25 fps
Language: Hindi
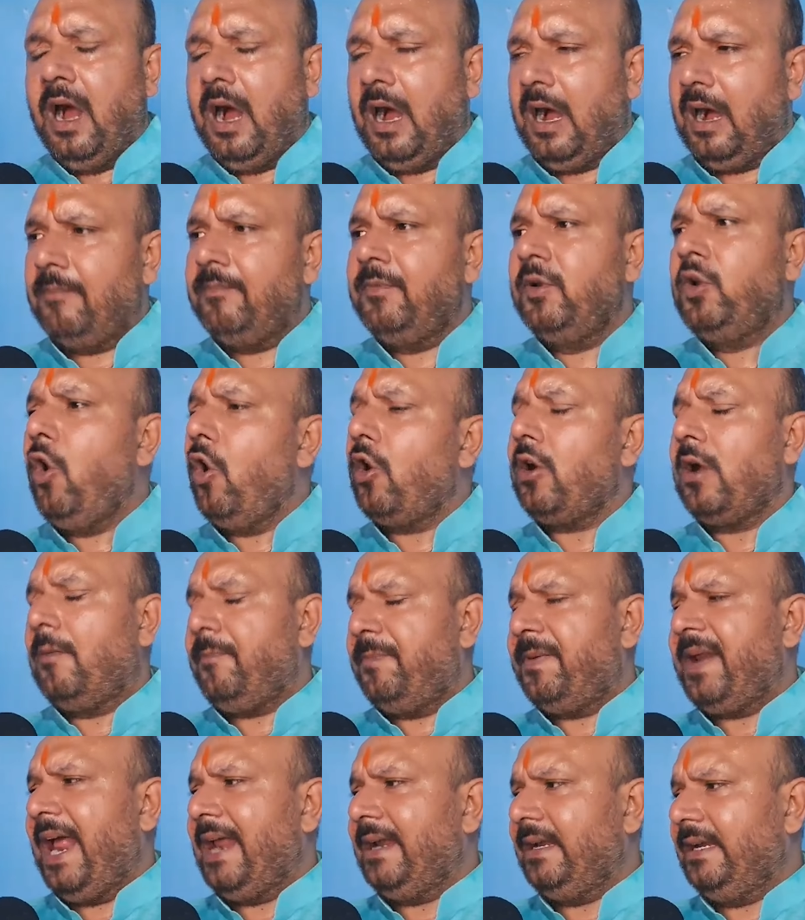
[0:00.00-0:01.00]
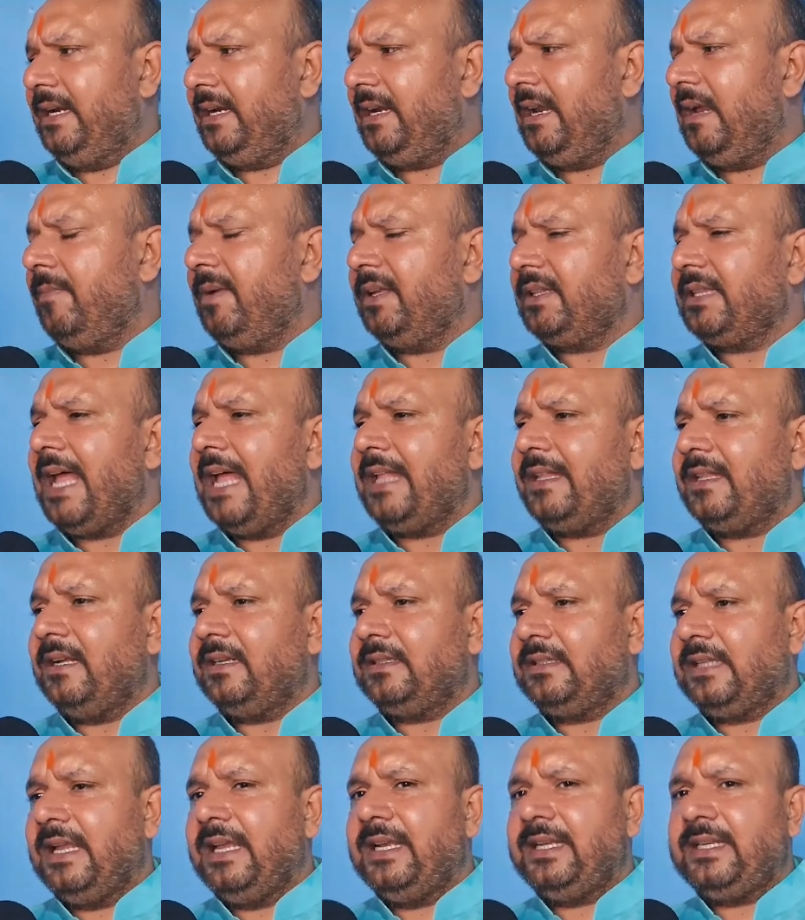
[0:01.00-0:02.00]
हम लोग अपना निर्णय बता
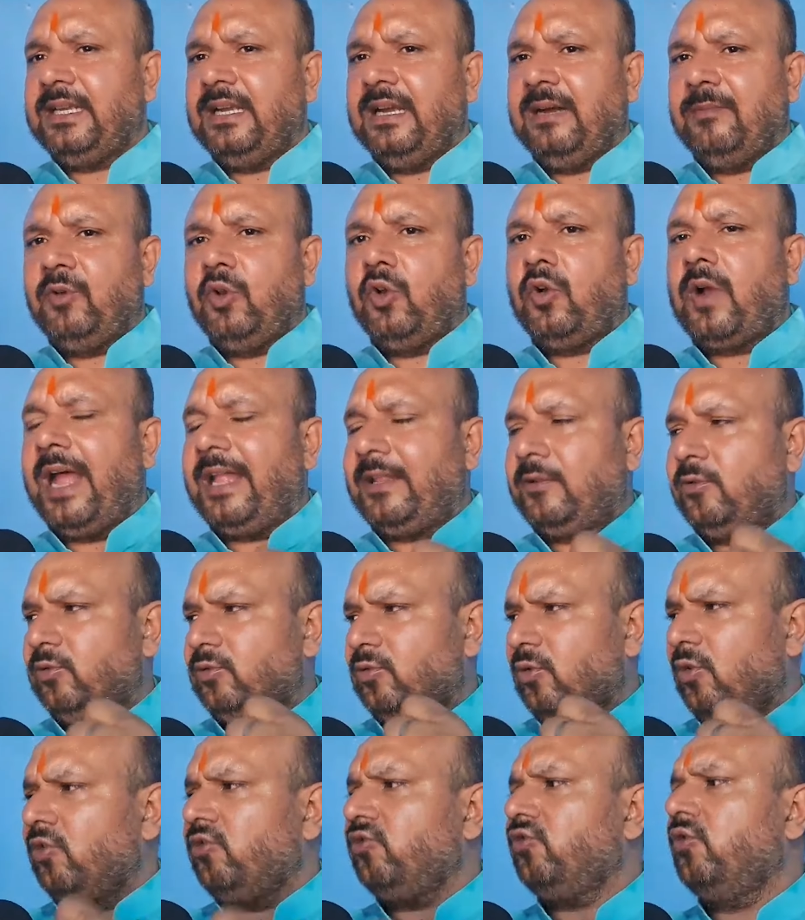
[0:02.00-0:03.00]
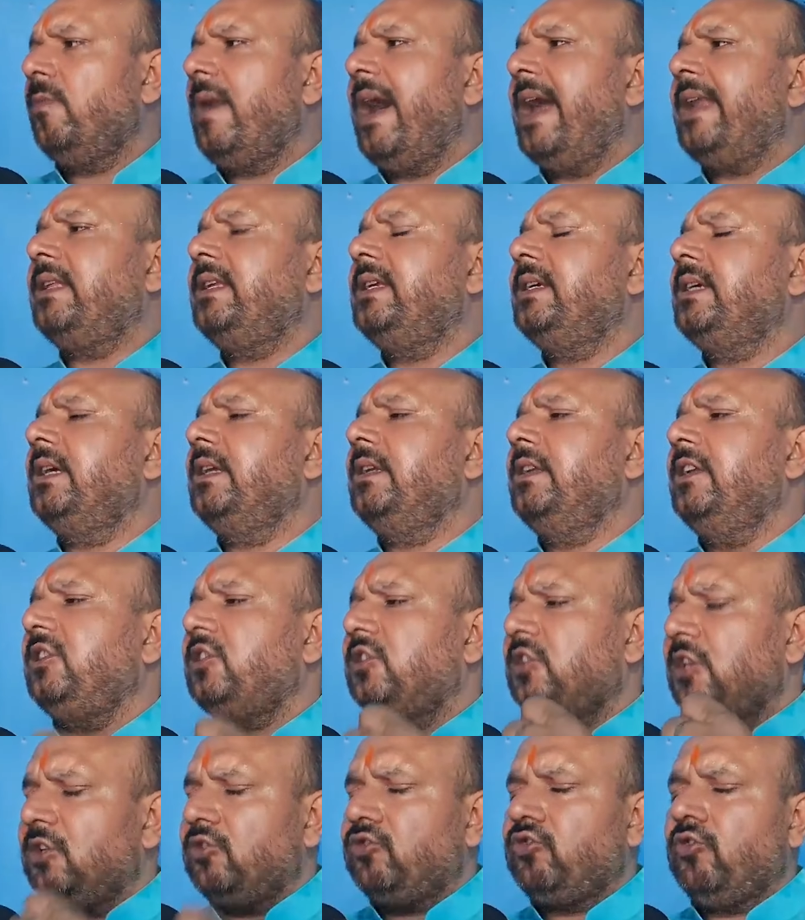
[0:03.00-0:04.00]
सकते हैं कि हम लोग आशुतोष कुमार जी के
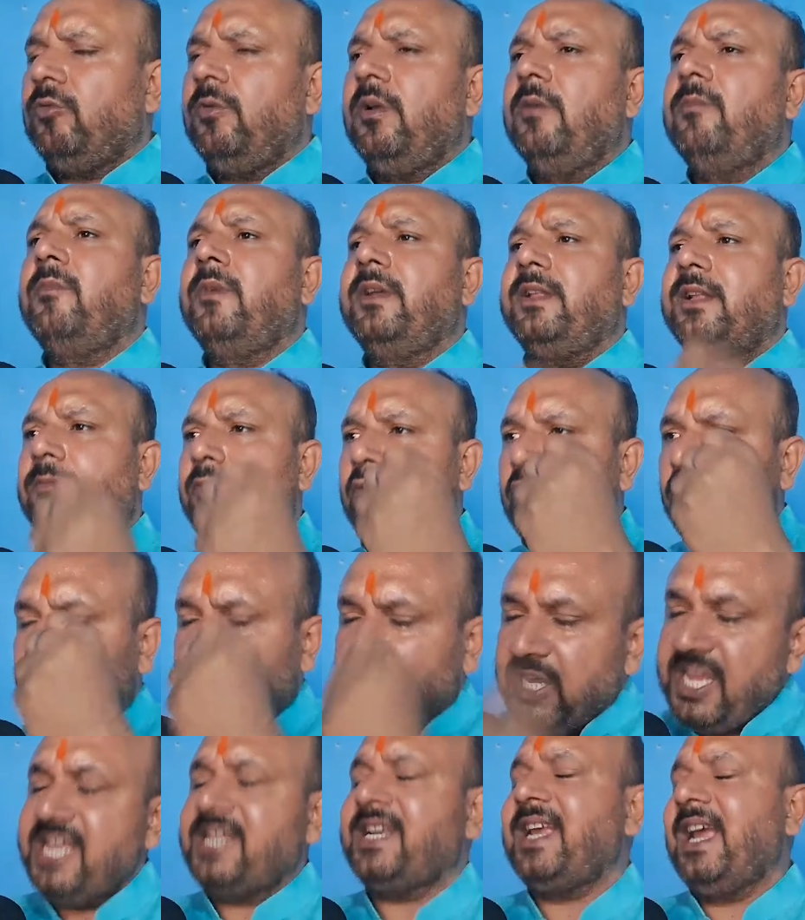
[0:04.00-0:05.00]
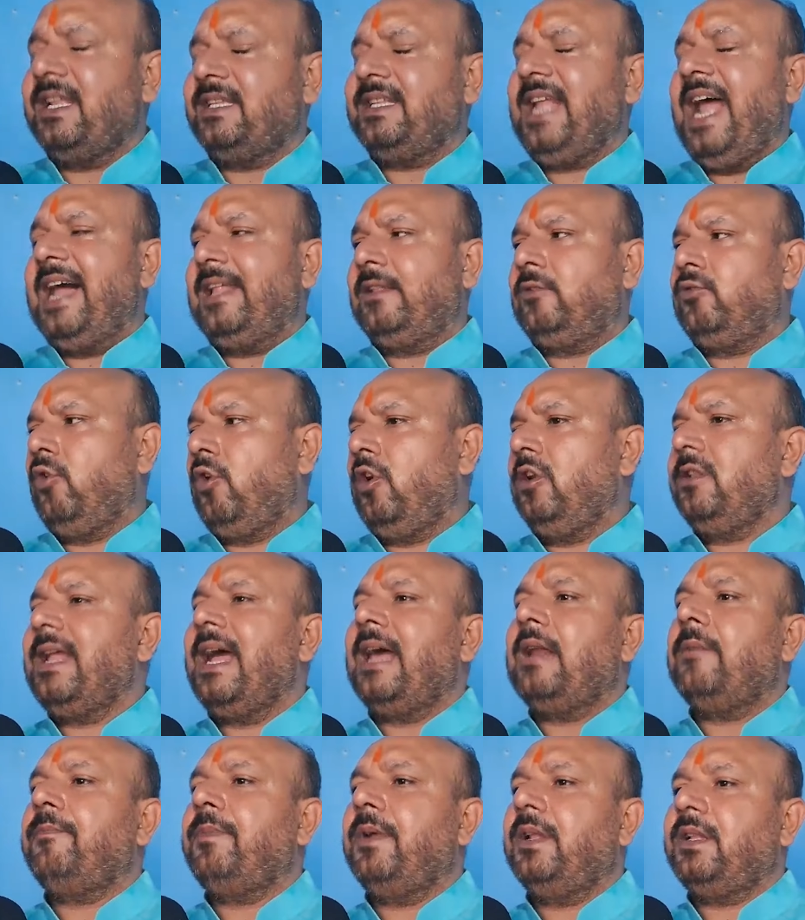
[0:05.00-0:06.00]
नेतृत्व में मजबूती के साथ
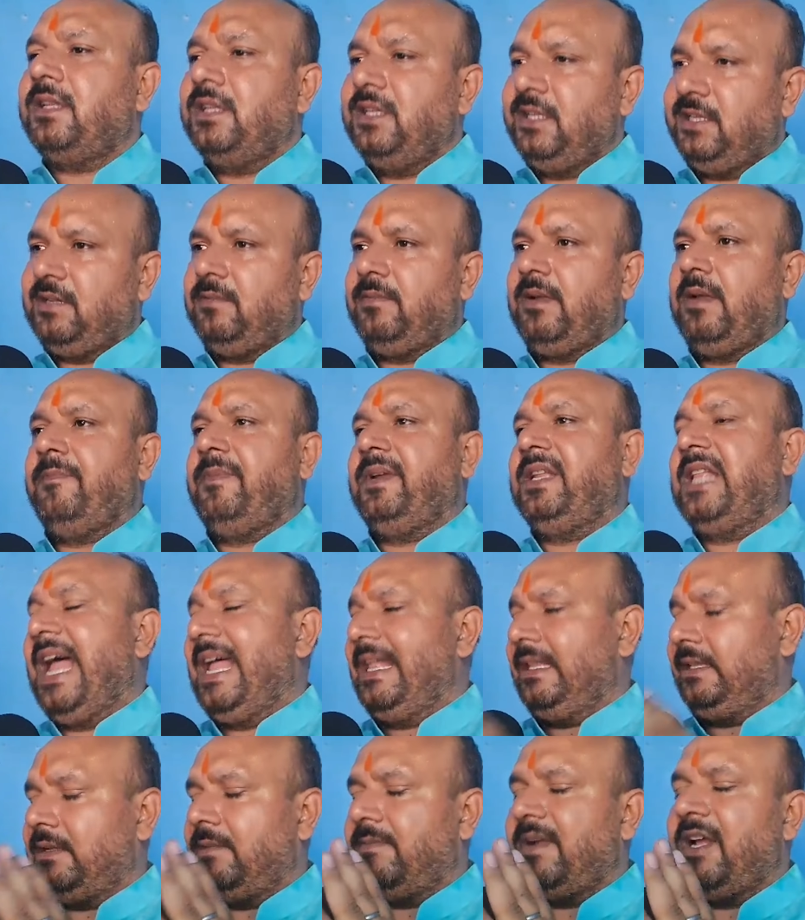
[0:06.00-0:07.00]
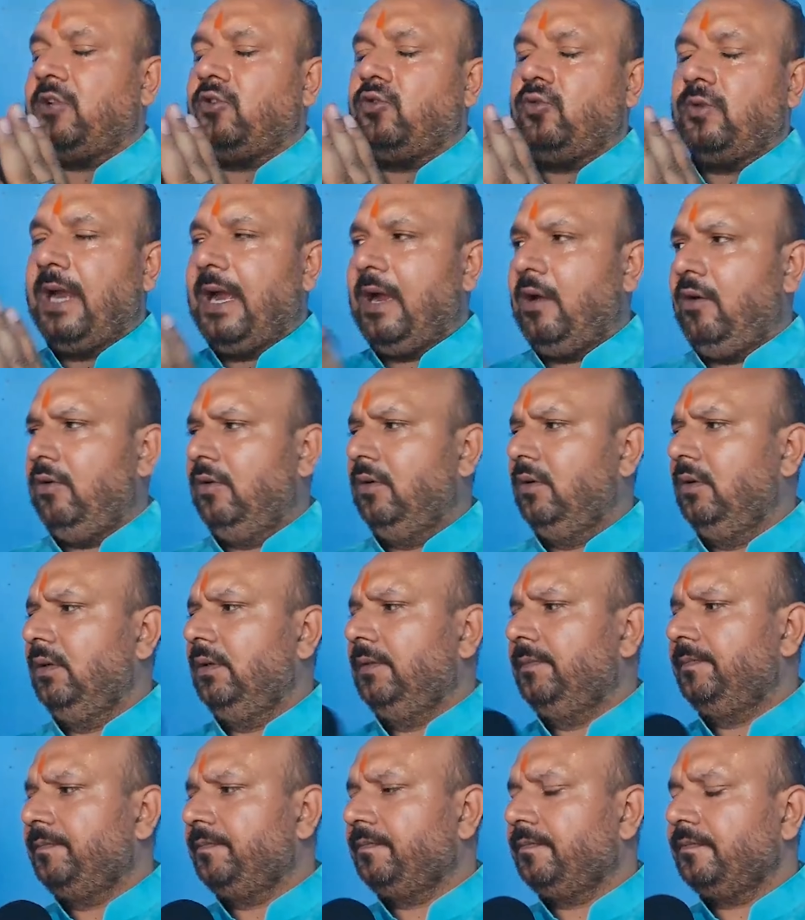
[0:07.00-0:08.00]
2025 में विधानसभा चुनाव से
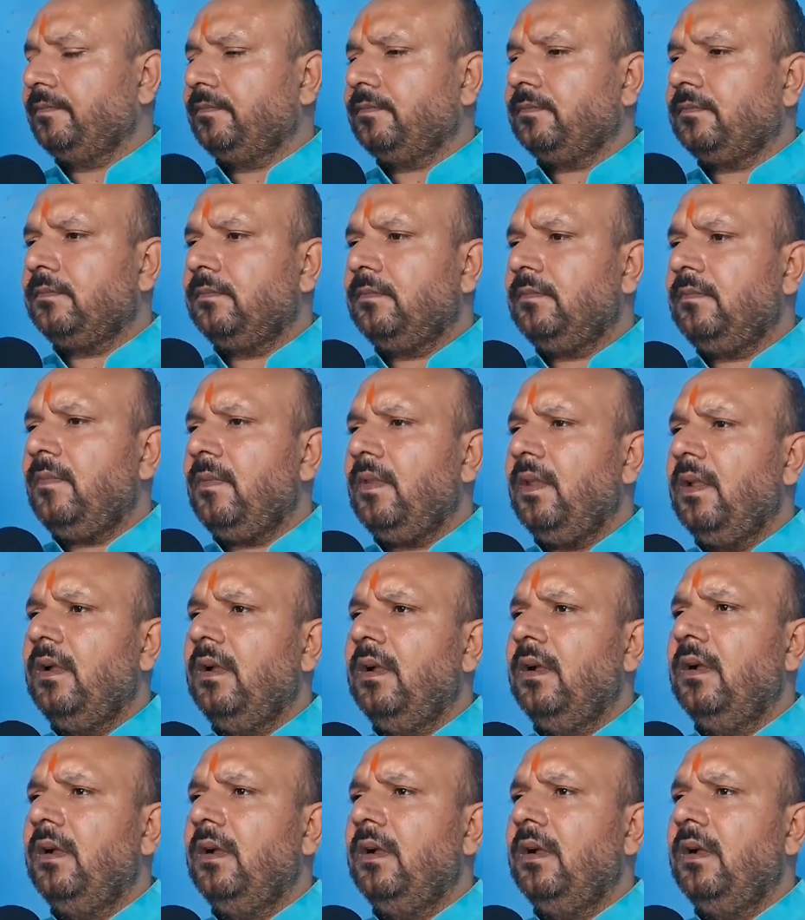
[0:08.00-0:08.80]
कोई दिक्कत नहीं है ना अभी